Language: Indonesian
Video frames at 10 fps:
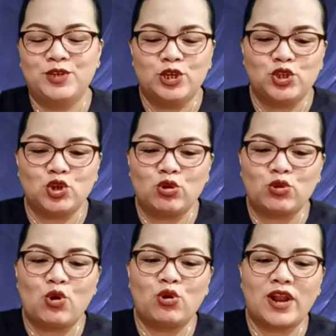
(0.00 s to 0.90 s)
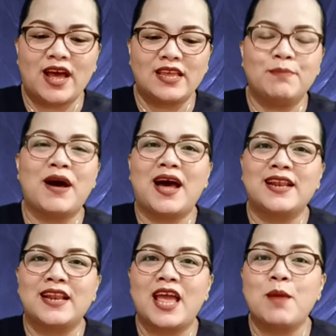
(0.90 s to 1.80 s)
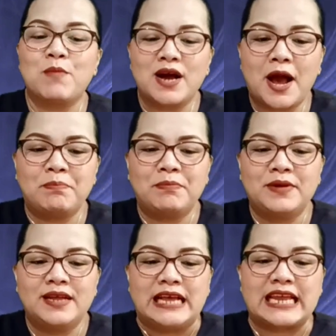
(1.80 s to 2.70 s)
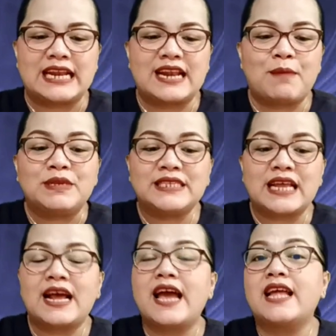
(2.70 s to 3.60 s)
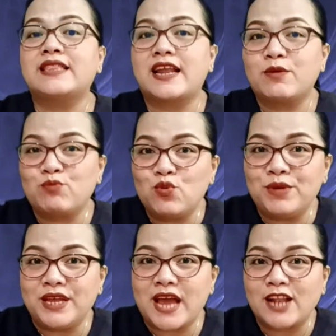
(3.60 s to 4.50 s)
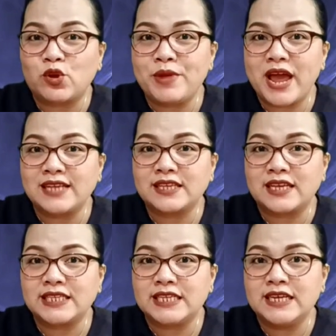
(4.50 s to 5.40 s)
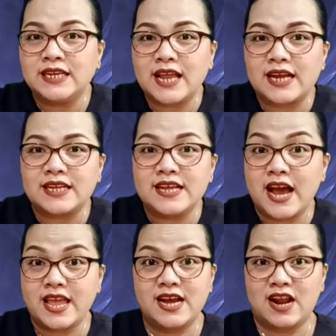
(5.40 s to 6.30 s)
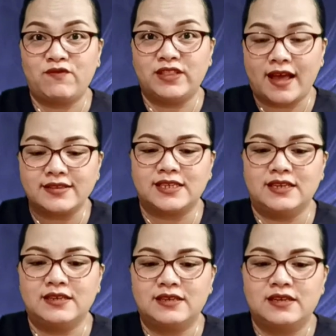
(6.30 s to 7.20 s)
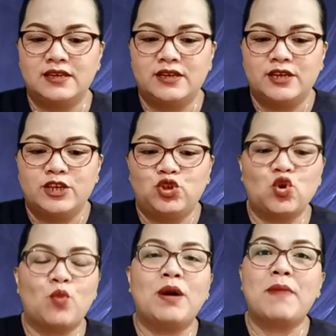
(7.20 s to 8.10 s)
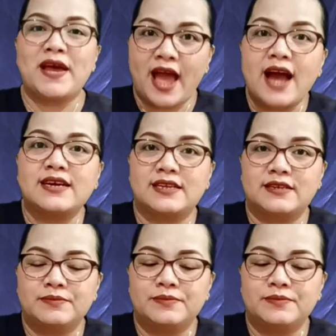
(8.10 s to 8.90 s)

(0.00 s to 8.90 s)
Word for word: Contohna hmm. ibahanna emekap karena besar gaya tarik bumi atau biasa siglari gaya gravitasi. Coba bayangkan,